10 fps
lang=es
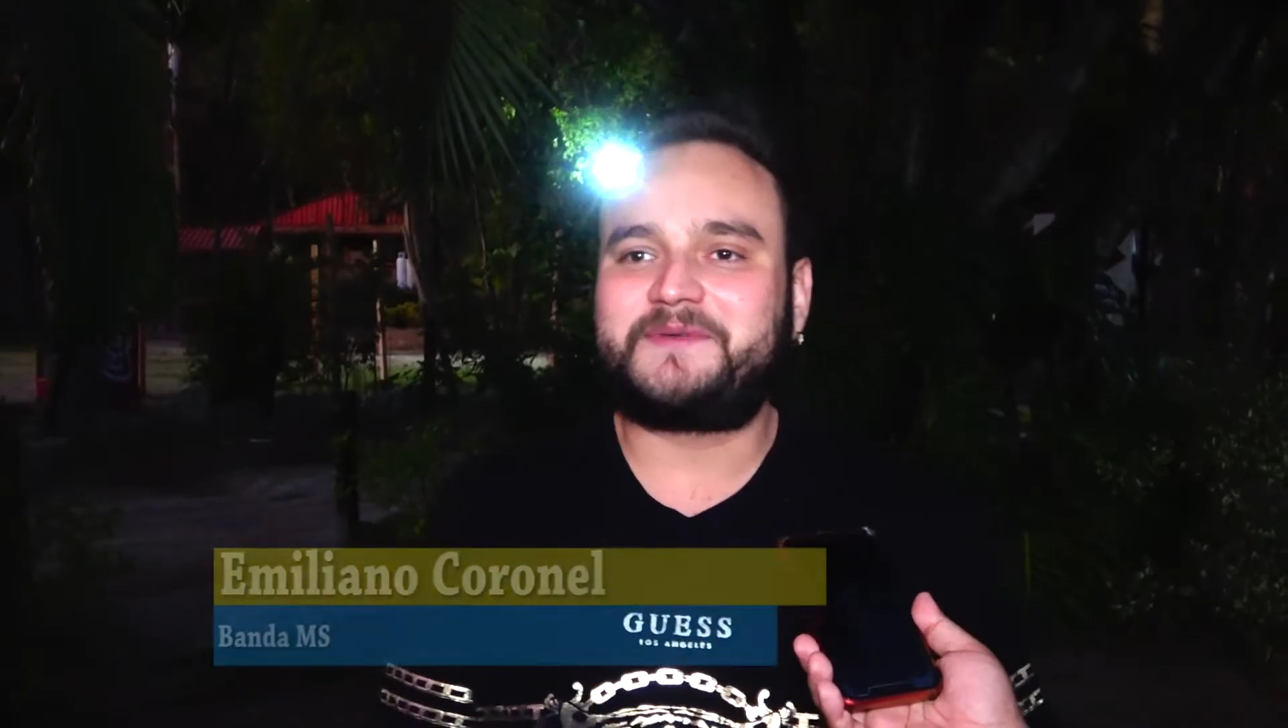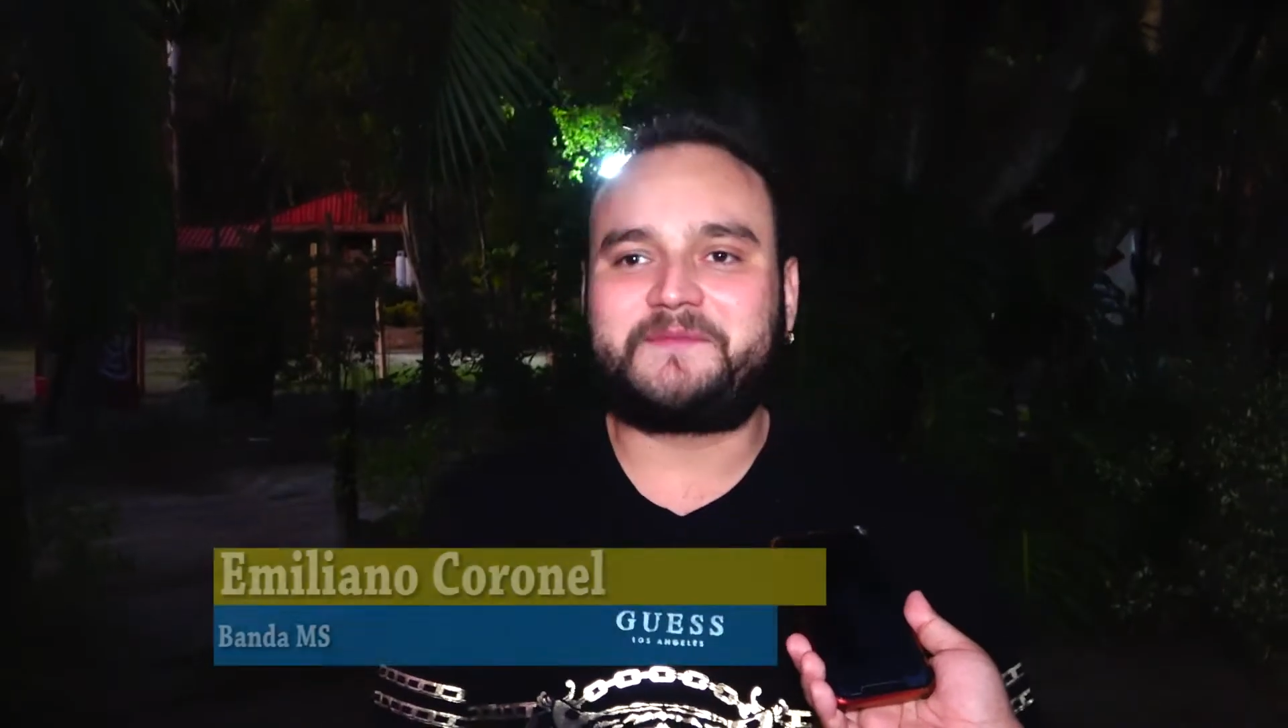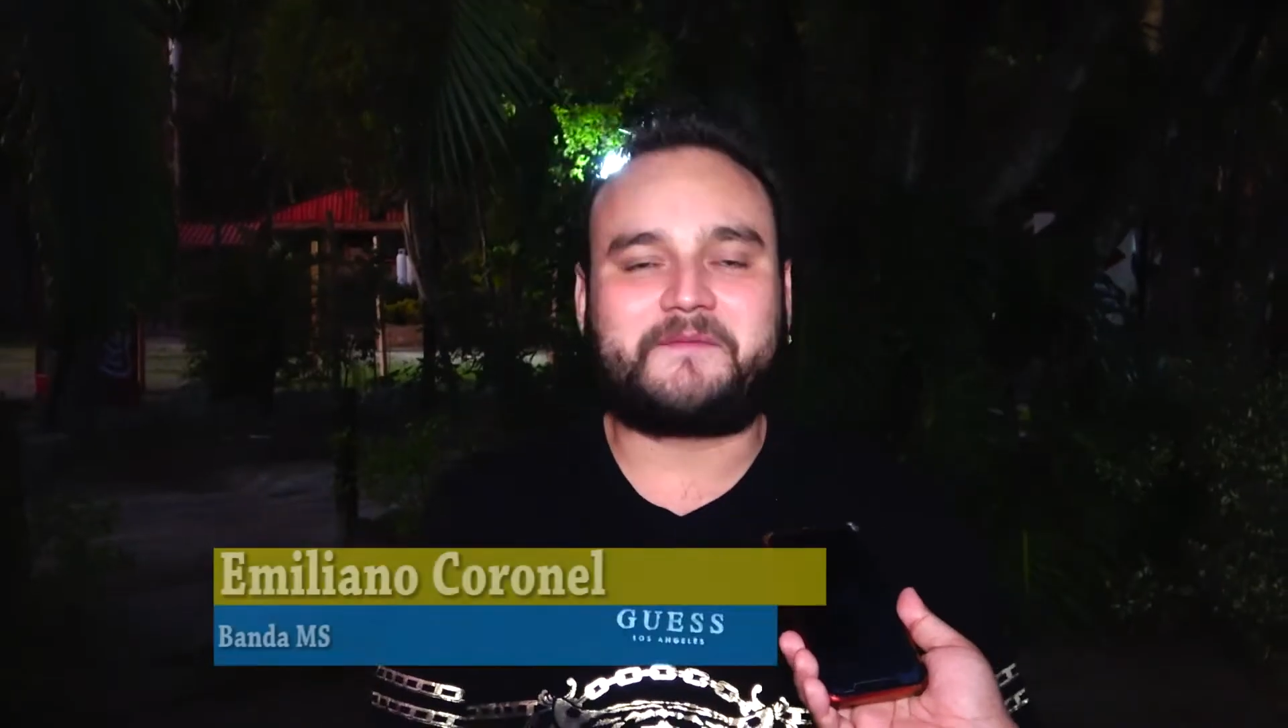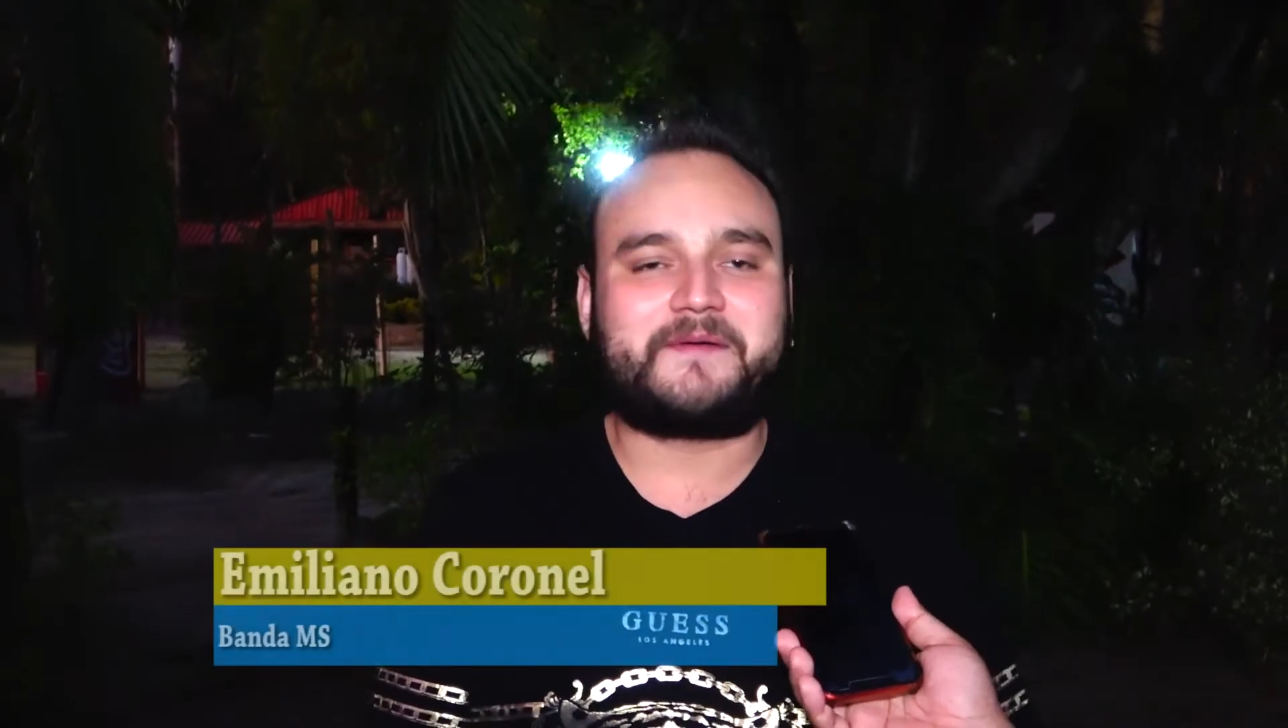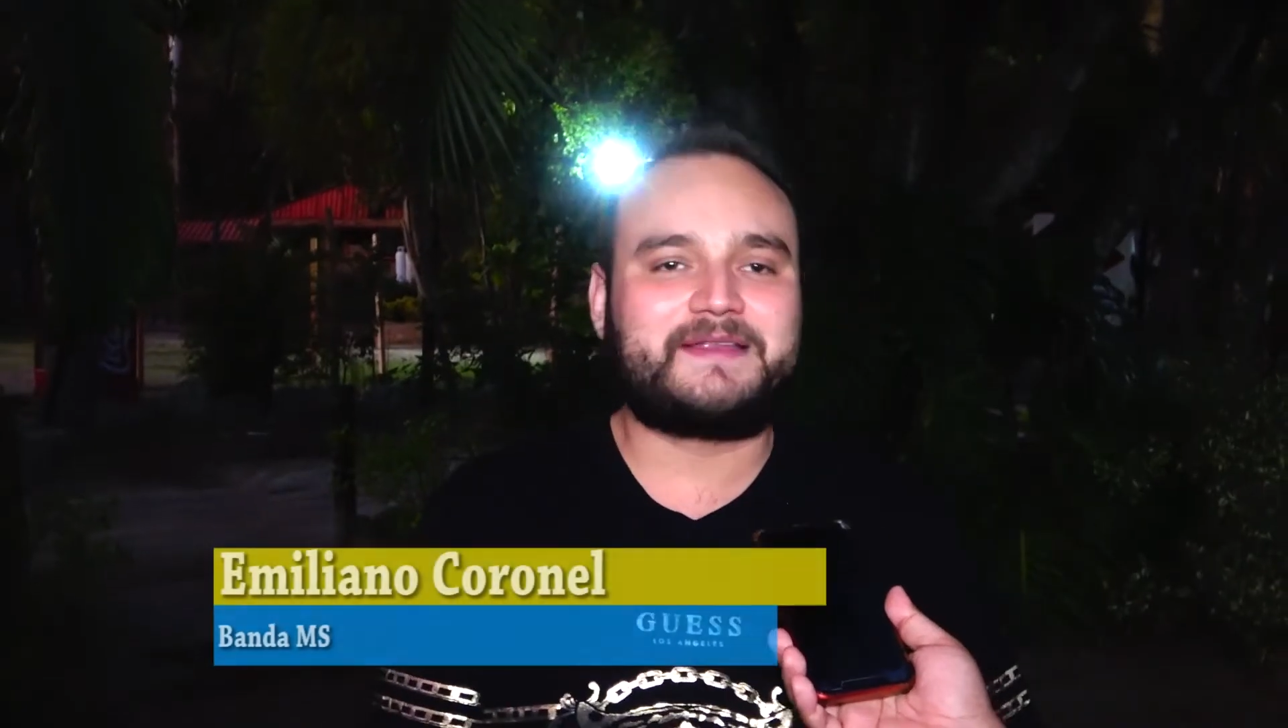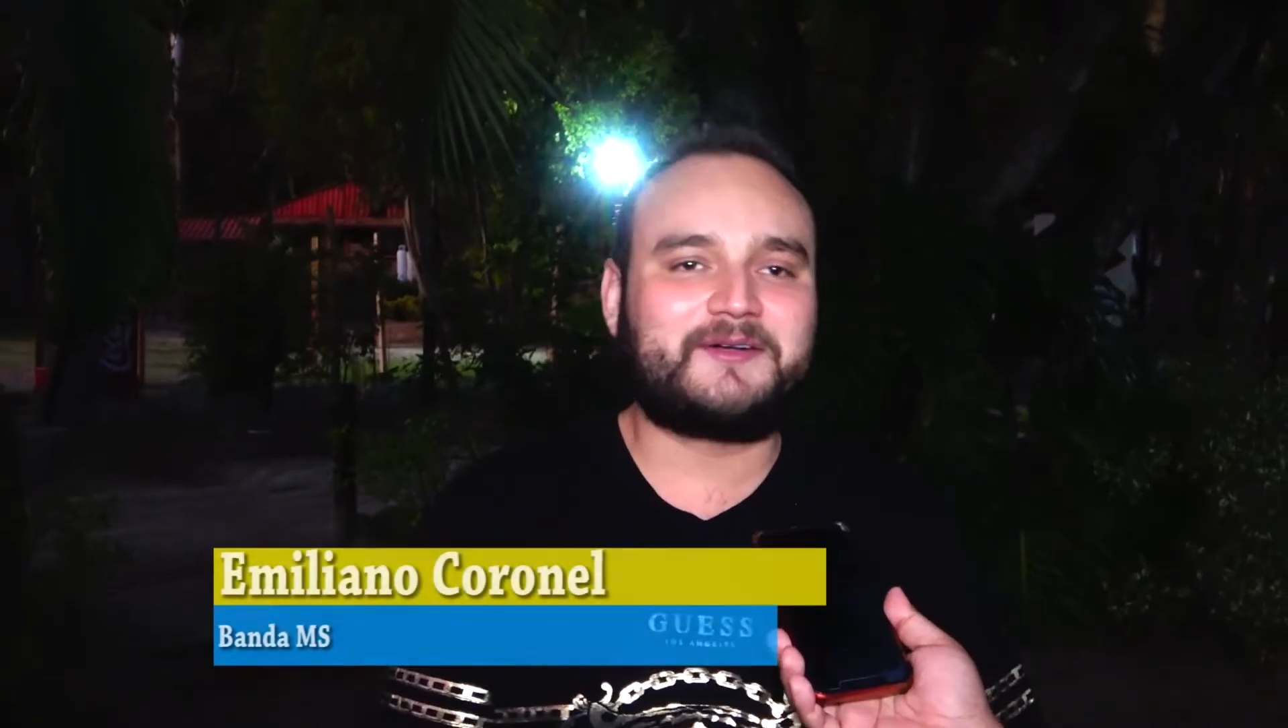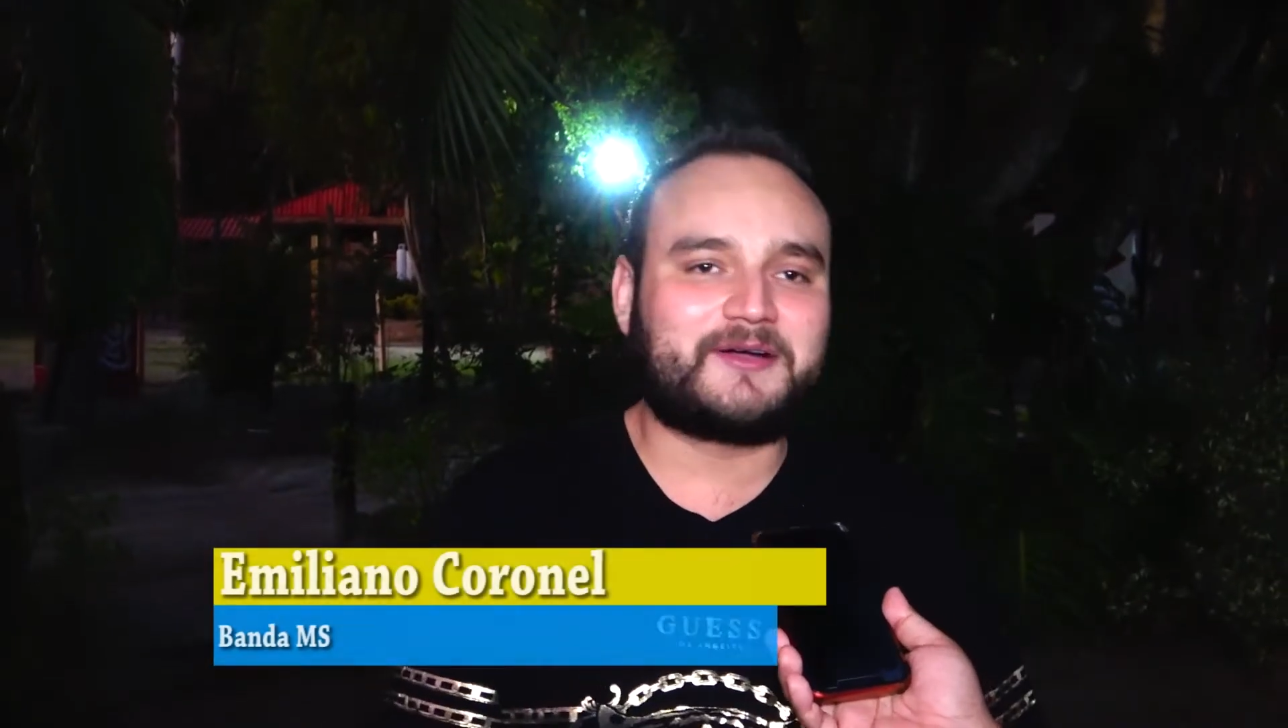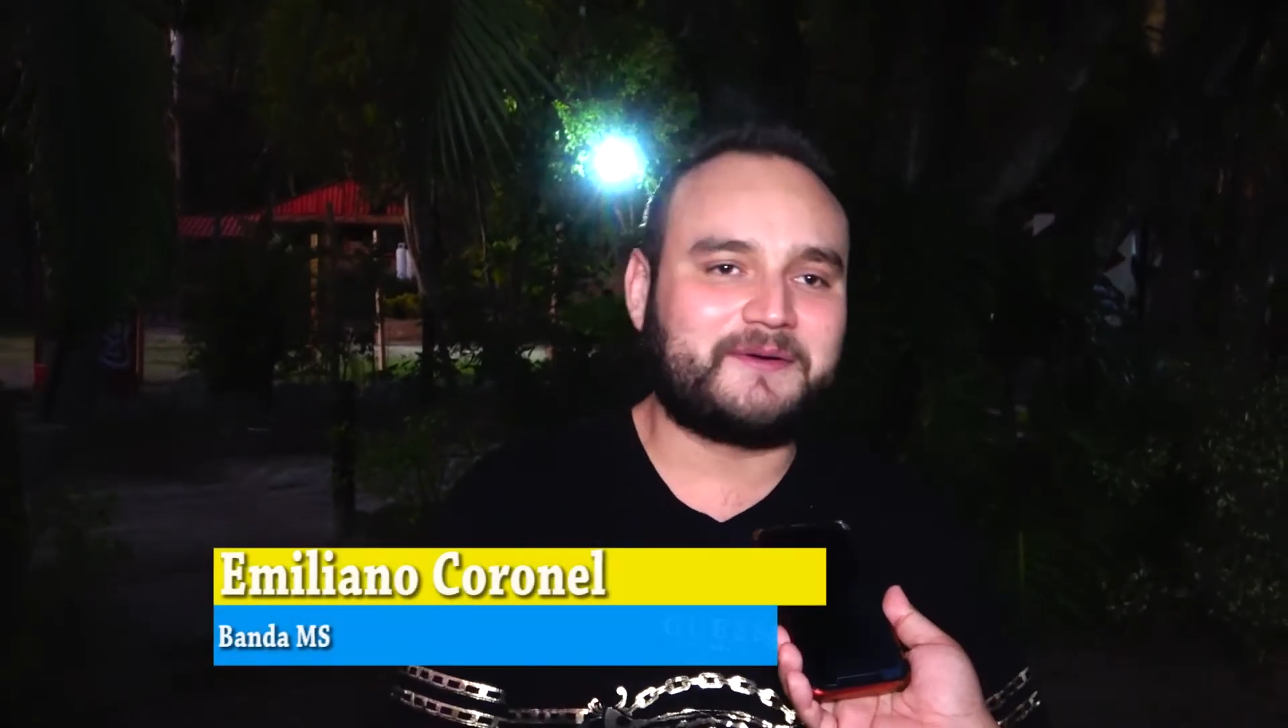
Mi mamá me dijo